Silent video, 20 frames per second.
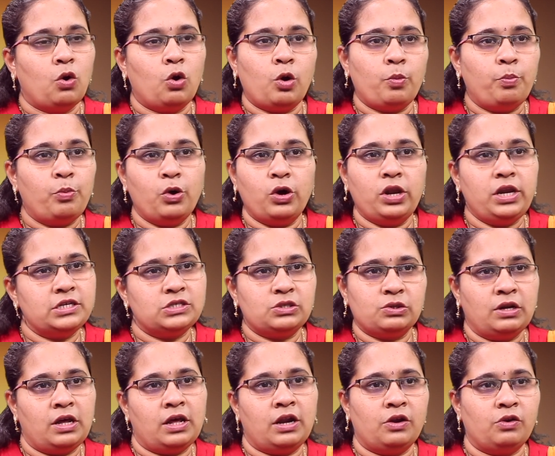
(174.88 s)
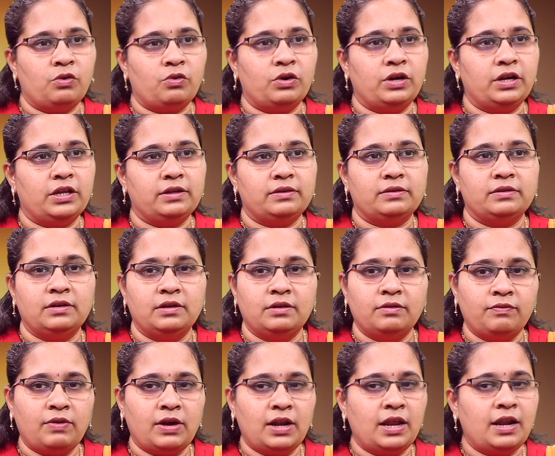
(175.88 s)
ఒక పోలీస్ ఉన్నారనుకోండి
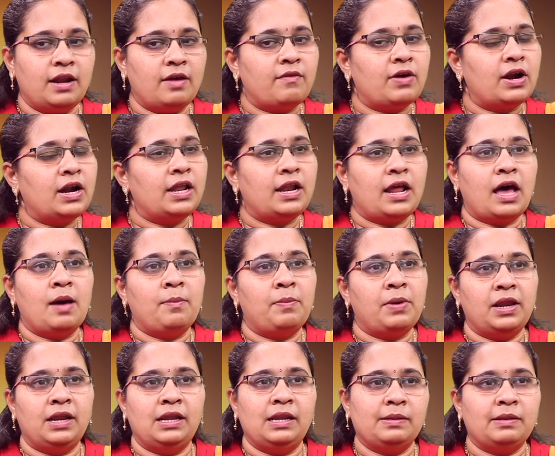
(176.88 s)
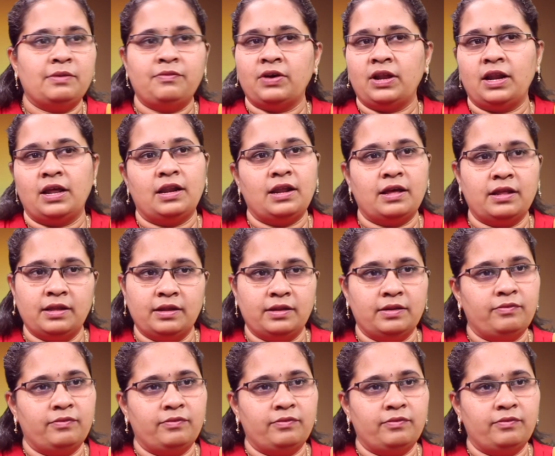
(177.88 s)
ఫలానా వాళ్ళని ఆపాలి లేదా ఫలానా